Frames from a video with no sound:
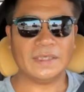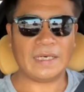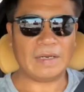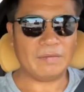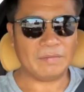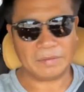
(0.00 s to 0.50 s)

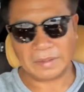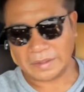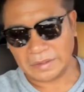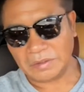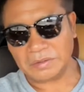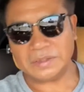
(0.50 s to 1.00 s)
แลาเรา
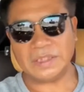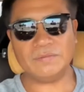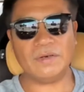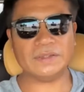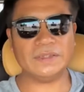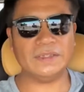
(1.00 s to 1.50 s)
จะต้องฉีด
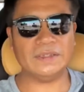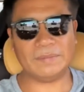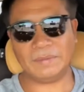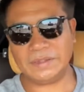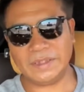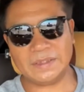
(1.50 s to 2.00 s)
วัคซีนฉัน
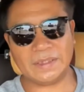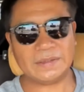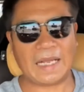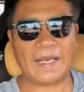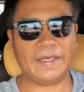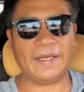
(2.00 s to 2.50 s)
ไม่ฉีดฉัน
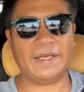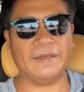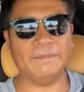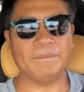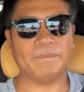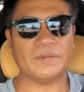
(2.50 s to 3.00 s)
ตายแน่
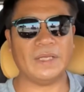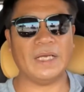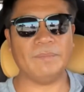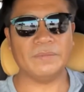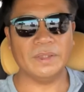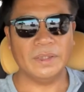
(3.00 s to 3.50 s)
นะค
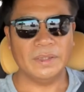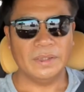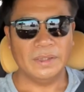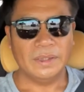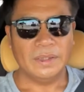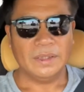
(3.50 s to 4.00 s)
รับ
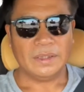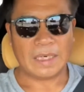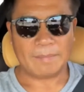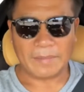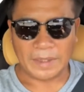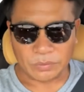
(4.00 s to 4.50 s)

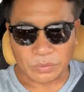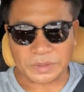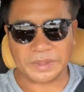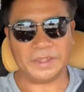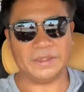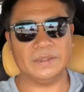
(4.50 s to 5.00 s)
ทำไมเราต้อง
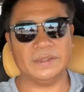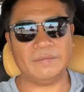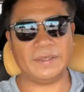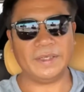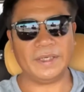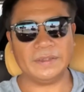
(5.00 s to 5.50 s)
ฉีด
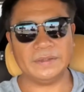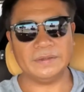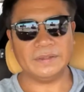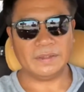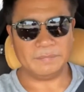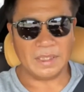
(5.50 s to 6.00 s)
วันเนี้ย
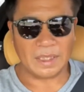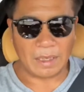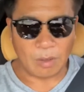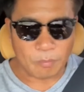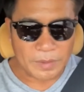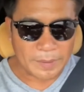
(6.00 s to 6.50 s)
เมื่อ
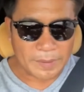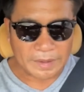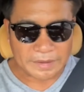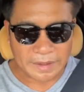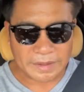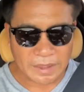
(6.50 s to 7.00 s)
เรามีกำลัง
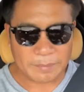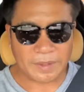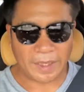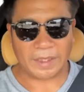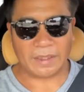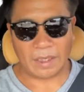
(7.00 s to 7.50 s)
ใจเข้ม
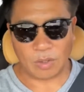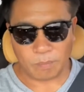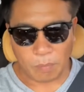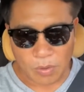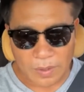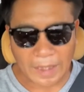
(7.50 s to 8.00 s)
แข็ง เรา
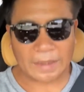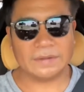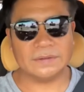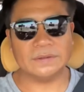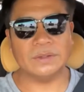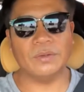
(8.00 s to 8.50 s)
ป้องกัน
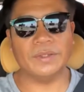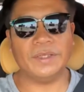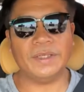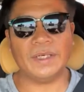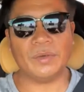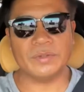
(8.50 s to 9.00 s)
โดย
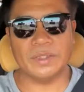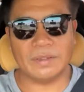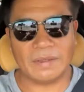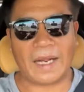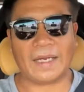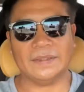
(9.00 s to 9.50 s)
ที่เรายึด
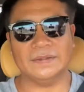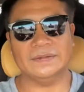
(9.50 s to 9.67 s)
หลัก